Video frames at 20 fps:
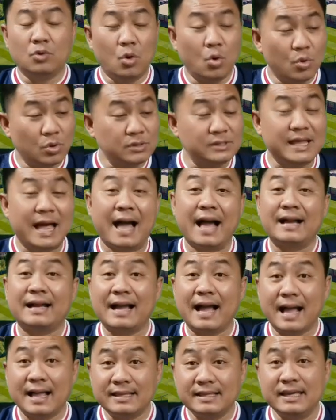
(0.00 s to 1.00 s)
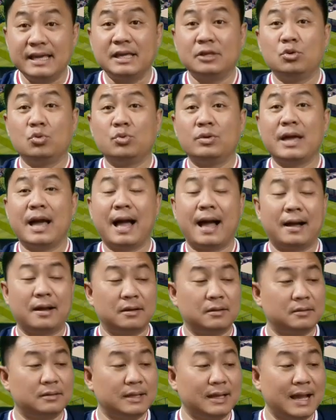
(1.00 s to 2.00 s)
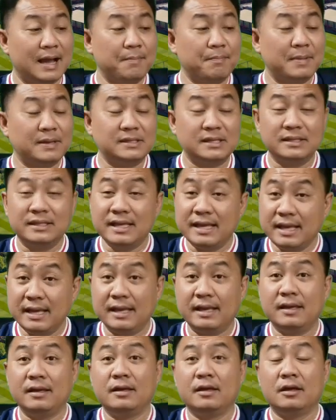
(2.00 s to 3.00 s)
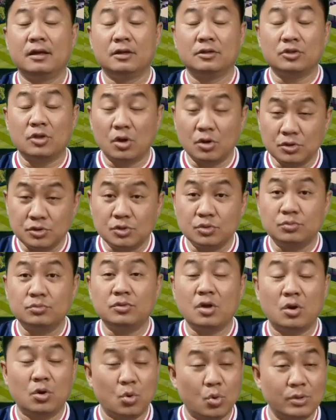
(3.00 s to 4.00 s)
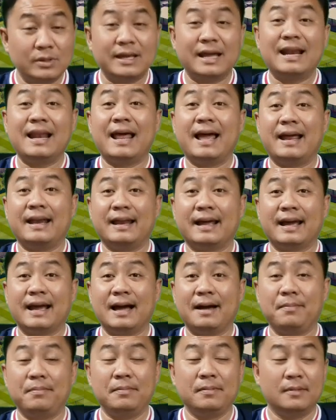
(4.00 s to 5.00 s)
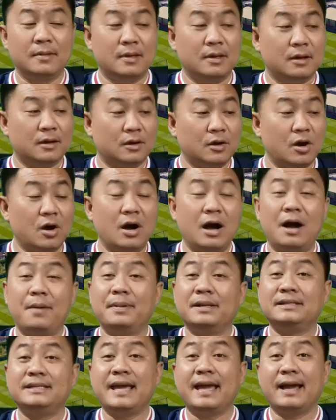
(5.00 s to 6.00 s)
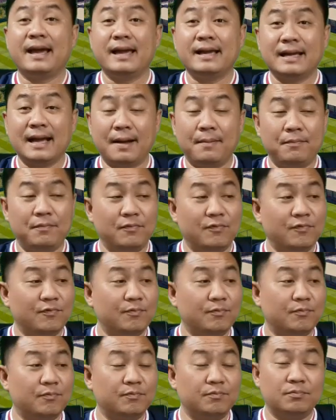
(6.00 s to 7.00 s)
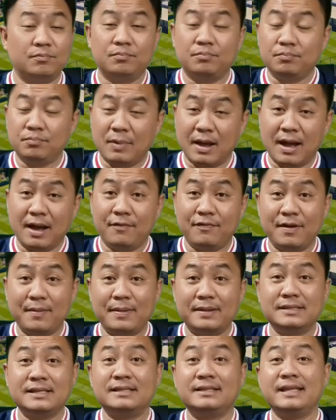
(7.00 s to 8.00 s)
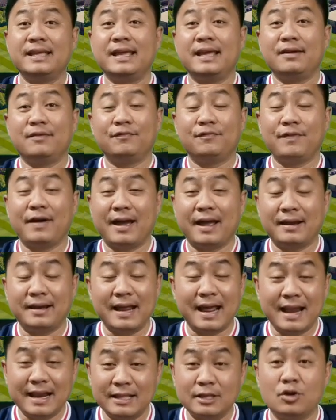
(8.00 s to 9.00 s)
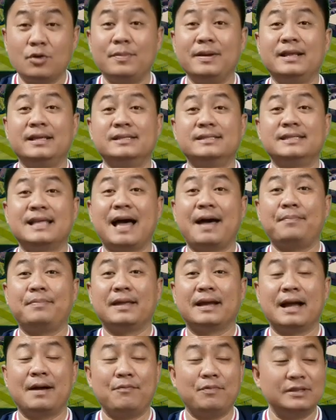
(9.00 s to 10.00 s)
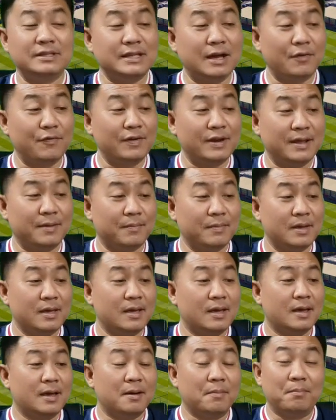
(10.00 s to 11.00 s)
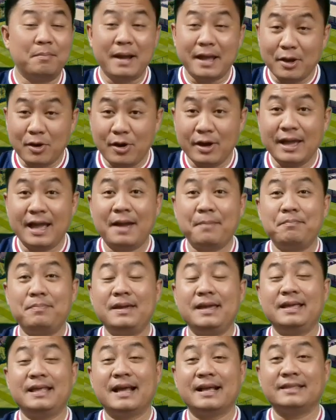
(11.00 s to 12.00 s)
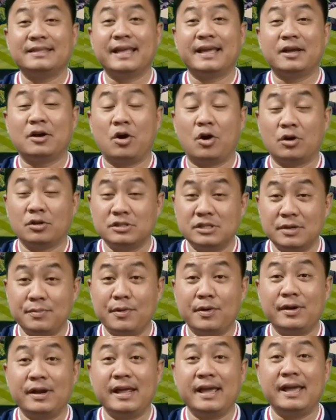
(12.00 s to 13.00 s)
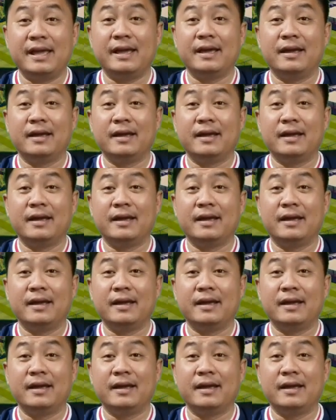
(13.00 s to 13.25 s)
องศาการยิงทุกอย่างนะครับแมนซิตี้ ต้องต้องลุ้นกันแหละนะครับ ก็เอามาแจ้งให้กับแฟนแมนซิตี้ แฟนแอตเลติโกมาริดทราบนะครับว่าเจ้าฟิลิปไม่ค่อยแฮปปี้แท็กติกของซิโมเน่